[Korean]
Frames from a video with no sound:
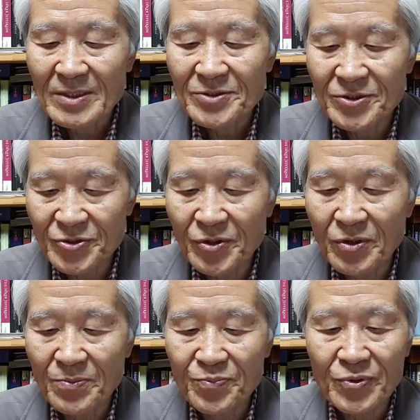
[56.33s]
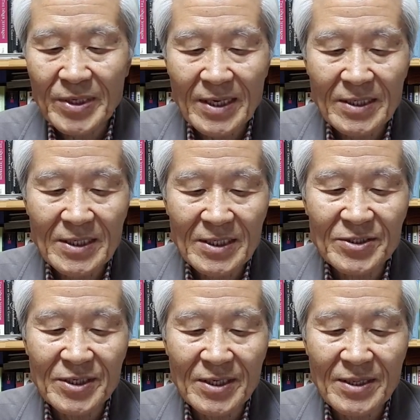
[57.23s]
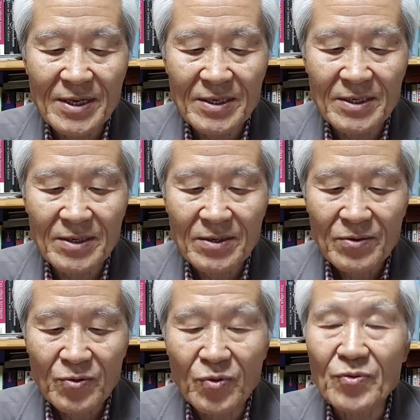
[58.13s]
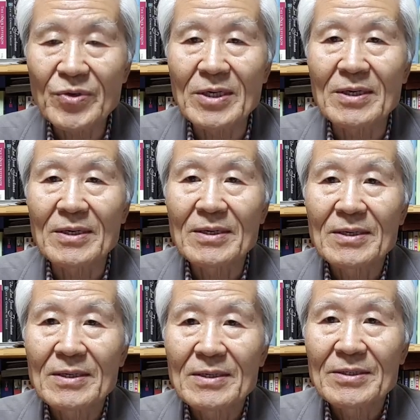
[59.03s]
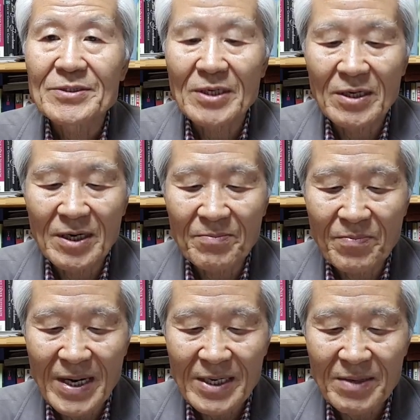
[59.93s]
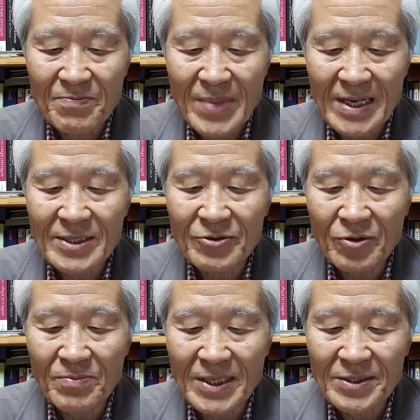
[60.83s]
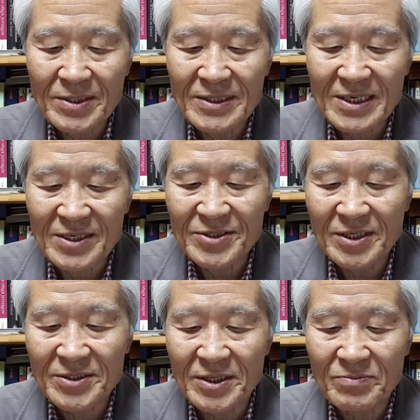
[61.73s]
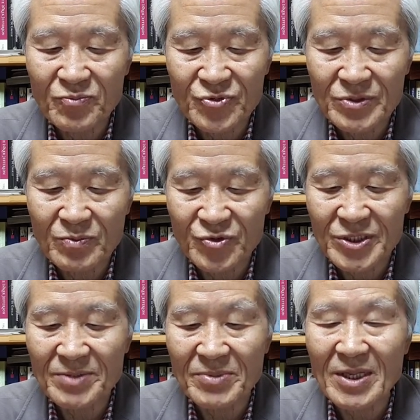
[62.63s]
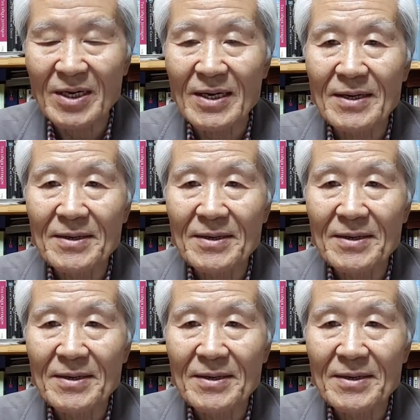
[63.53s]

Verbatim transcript: 스스로 북핵의 인질이 되어 국군을 전론발이 맹인으로 만든 이적석 문서입니다.